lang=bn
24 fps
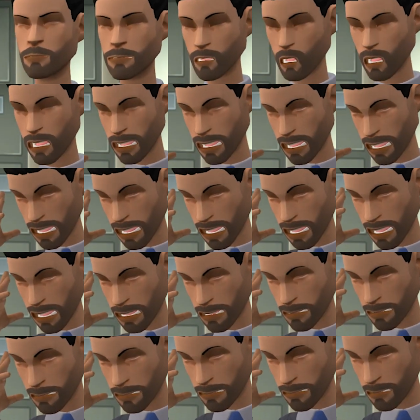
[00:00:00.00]
জি স্যার
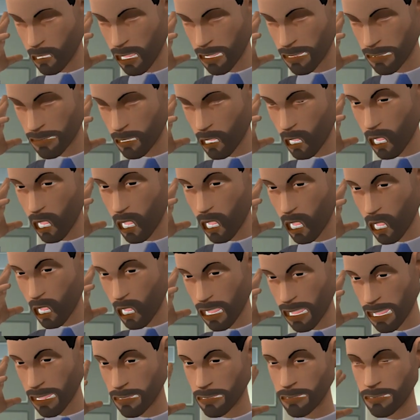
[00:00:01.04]
এই
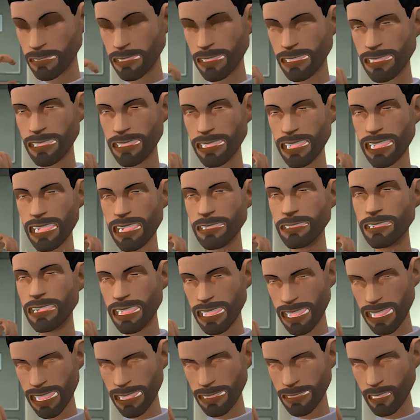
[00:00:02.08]
ছোটবেলা থেকেই টুকটাক
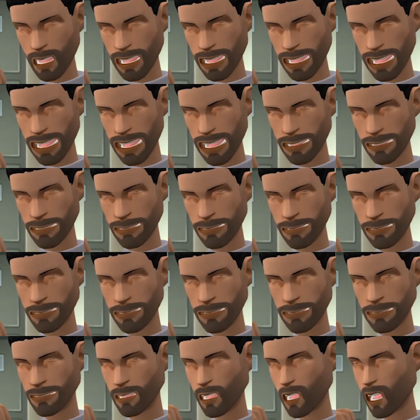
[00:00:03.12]
লেখালেখি করি
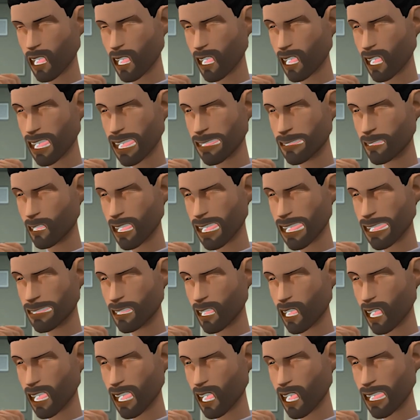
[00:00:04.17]
ছোটখাটো একটা
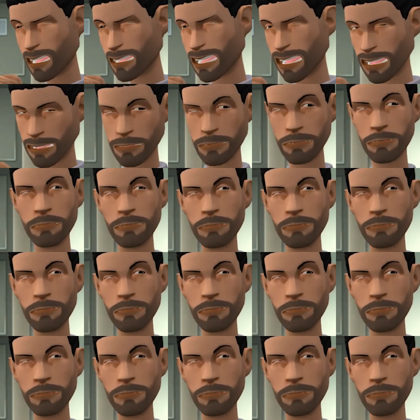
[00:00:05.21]
স্কুলও আছে